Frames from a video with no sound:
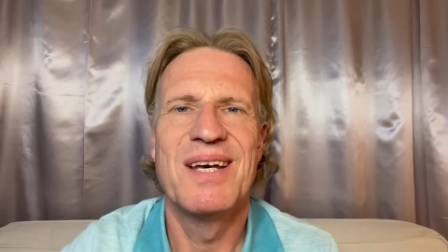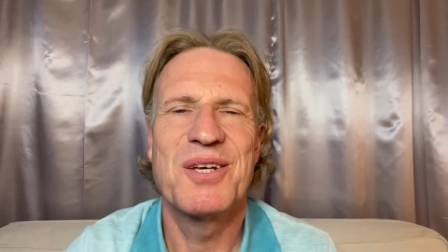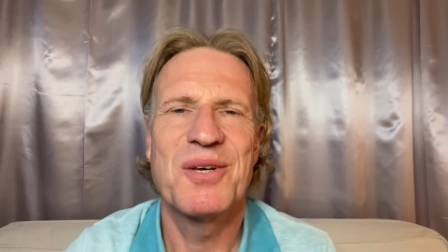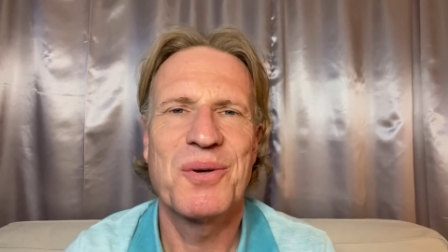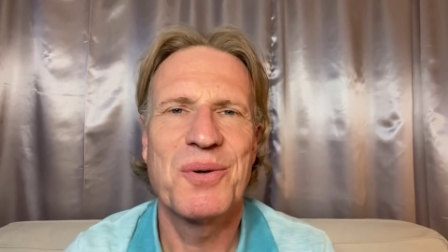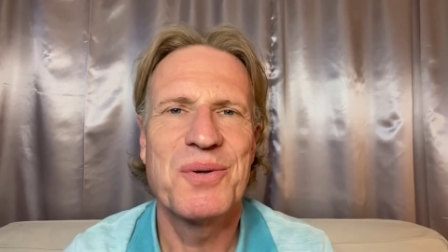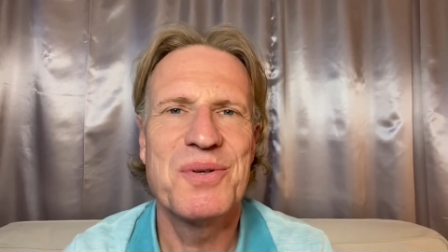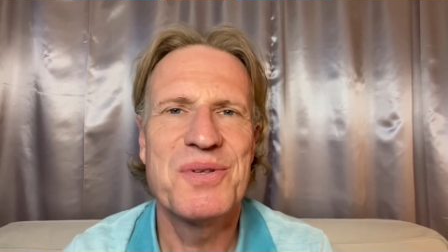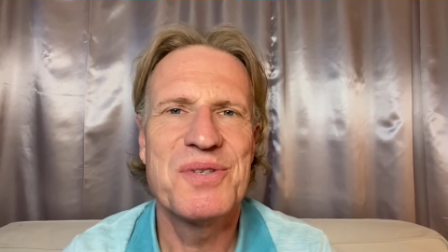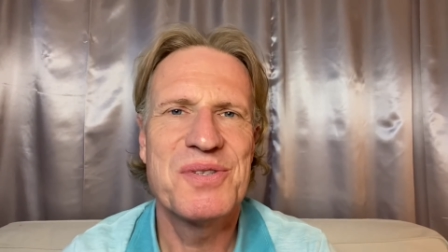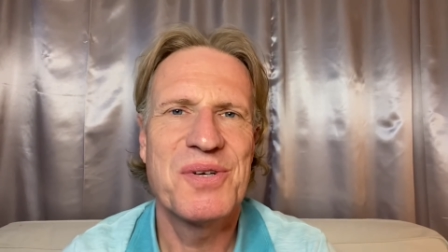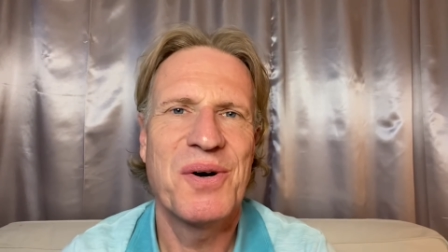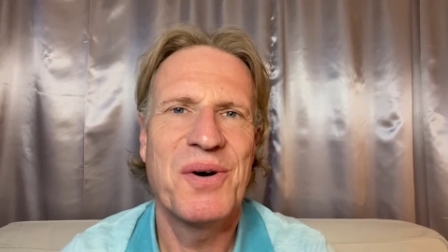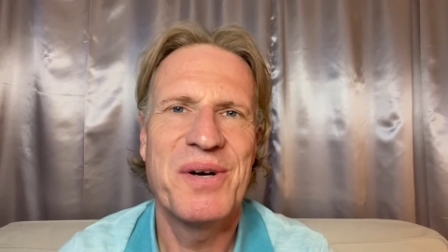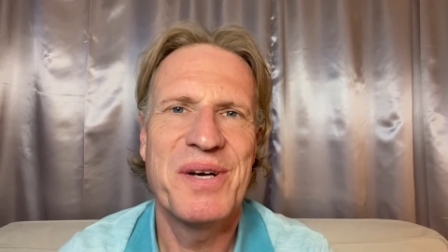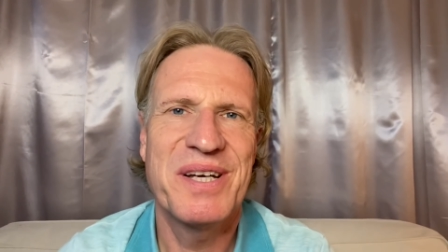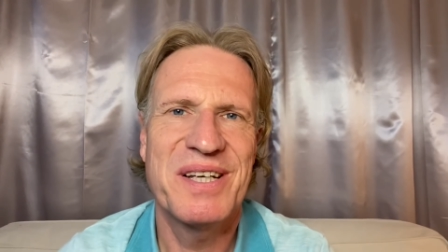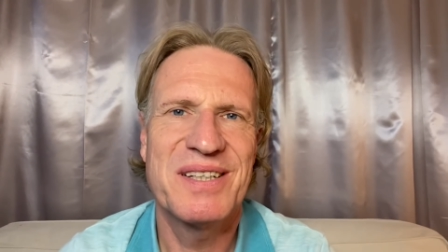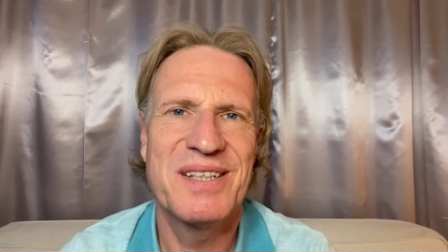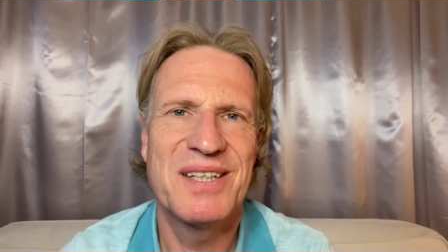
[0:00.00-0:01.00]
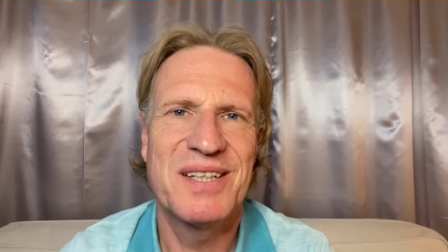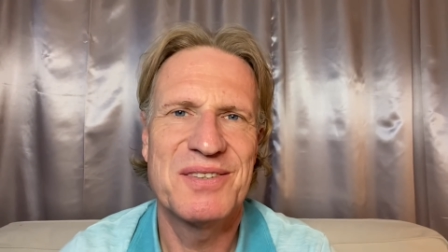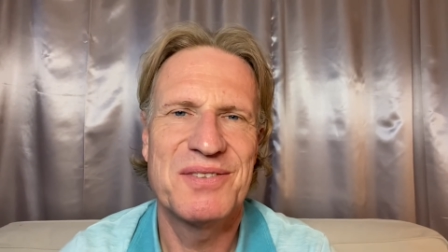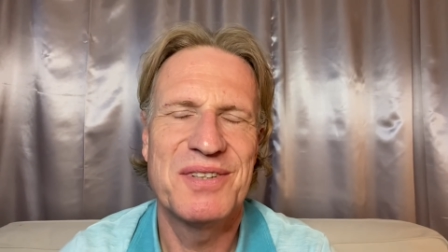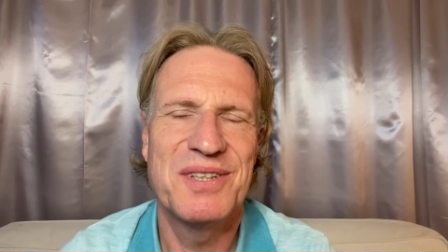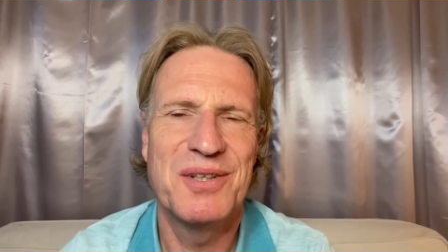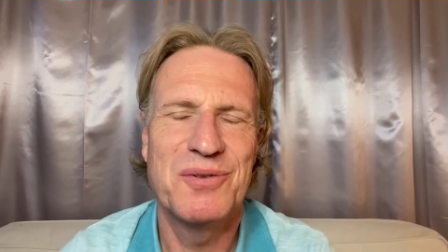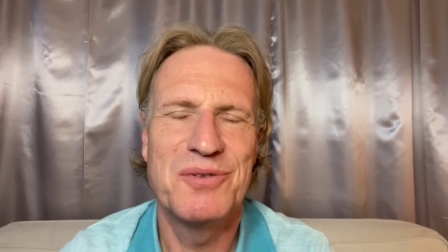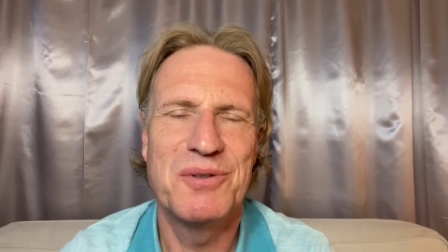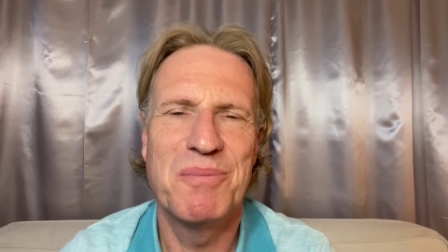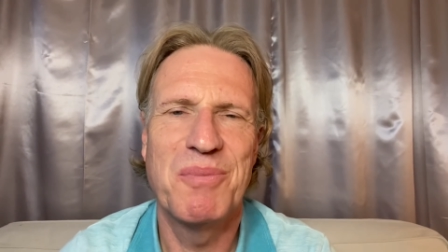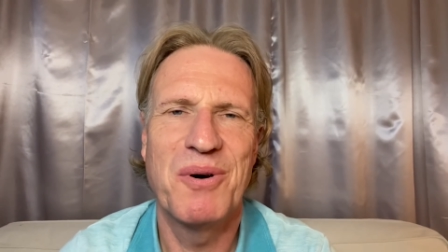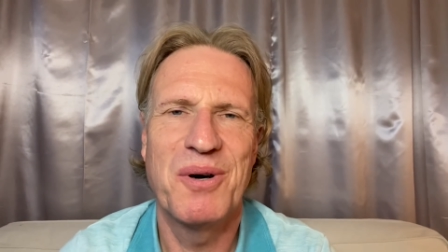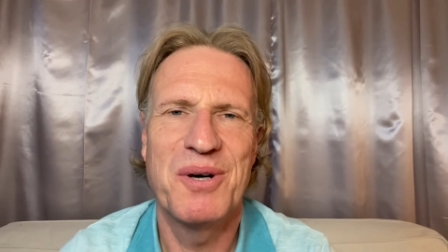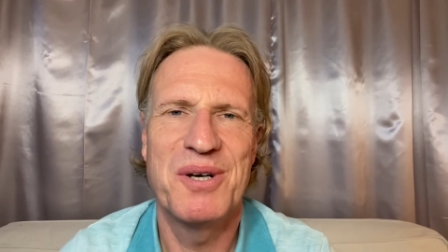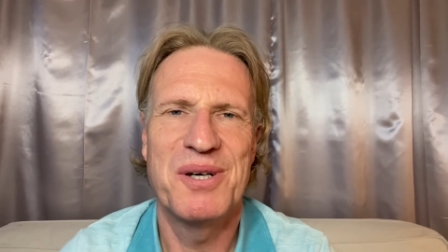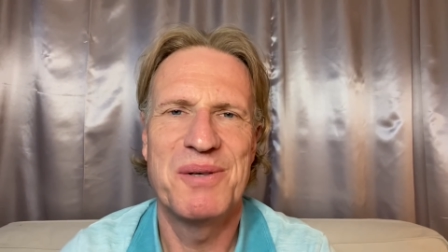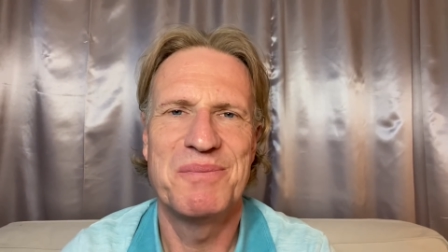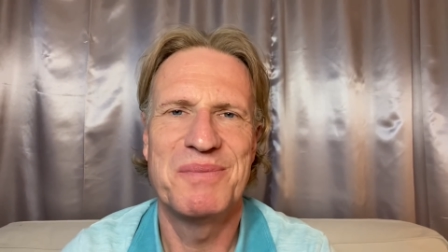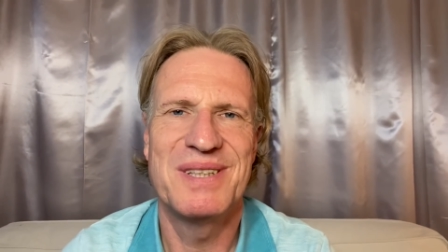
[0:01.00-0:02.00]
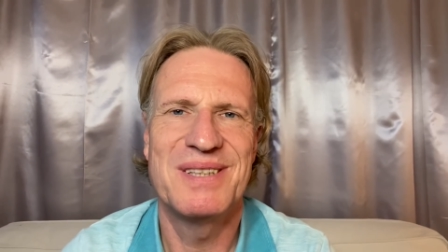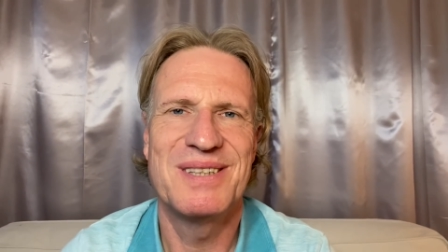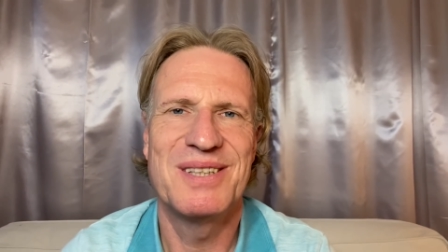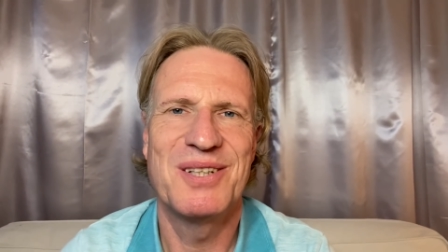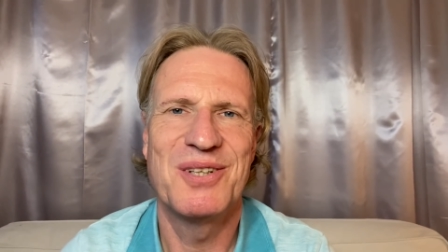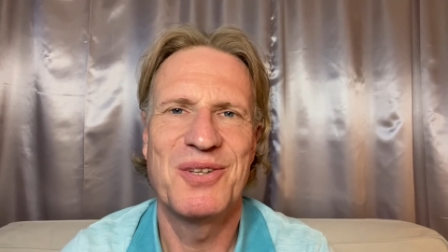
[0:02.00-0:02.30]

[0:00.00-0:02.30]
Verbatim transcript: Ich grüße euch, das ist wieder Uwe Beuer mit